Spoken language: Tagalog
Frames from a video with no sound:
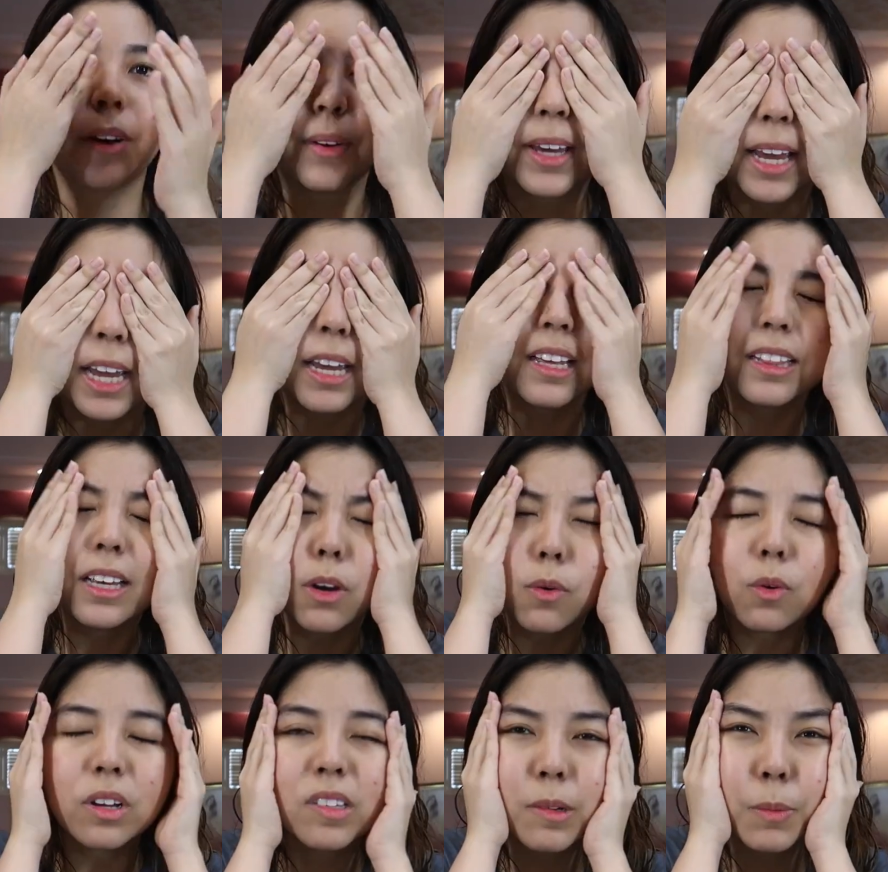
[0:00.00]
Okay? Hindi
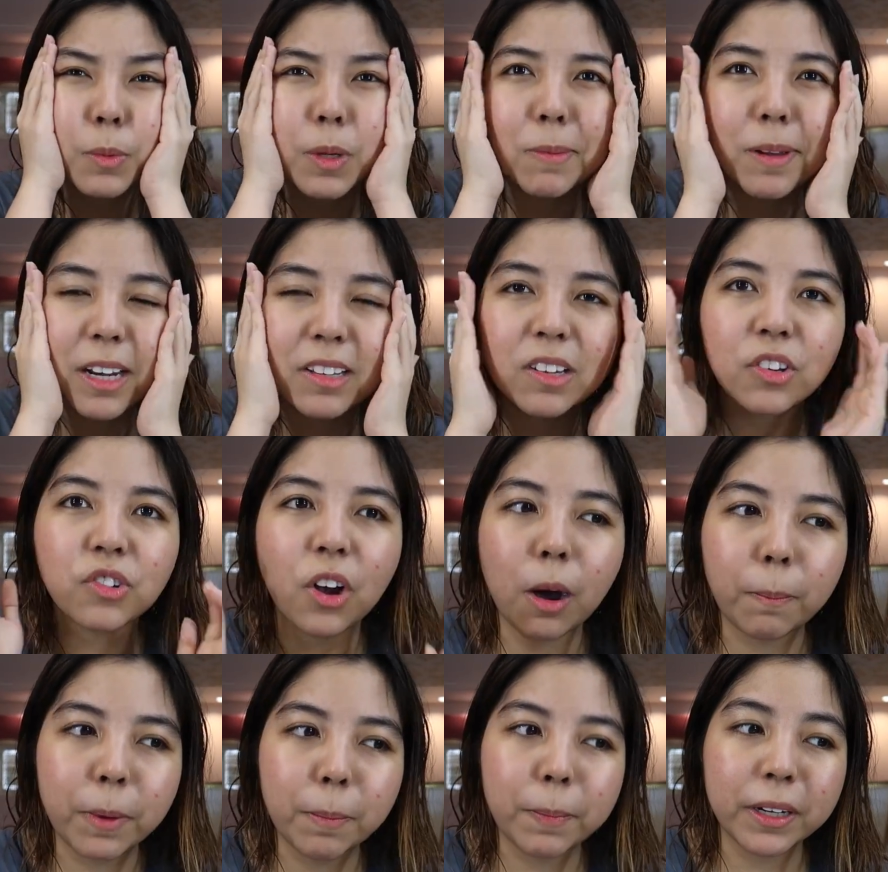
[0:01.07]
ako kasi bumibili sa
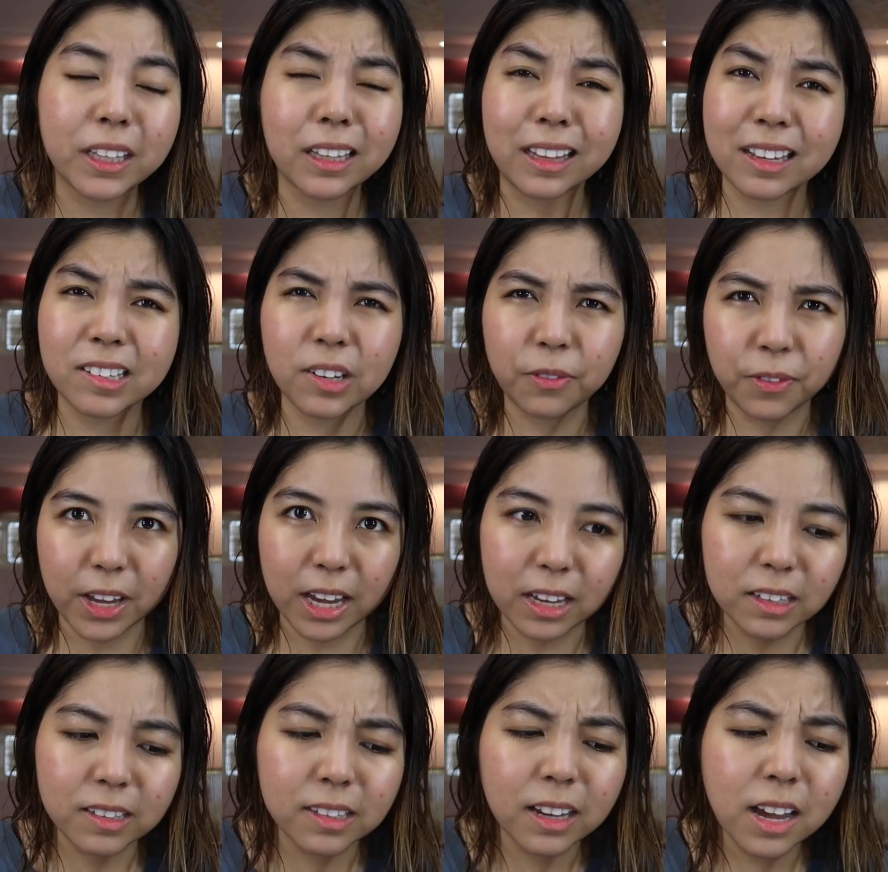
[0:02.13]
Shopee pagdating sa
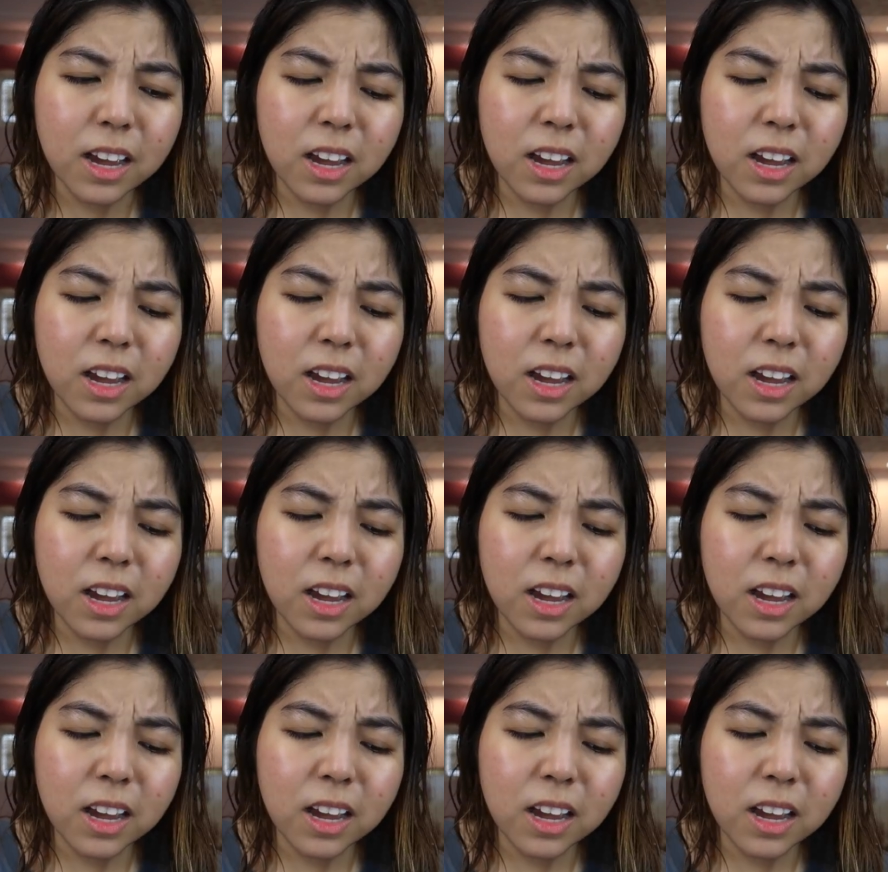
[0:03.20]
face.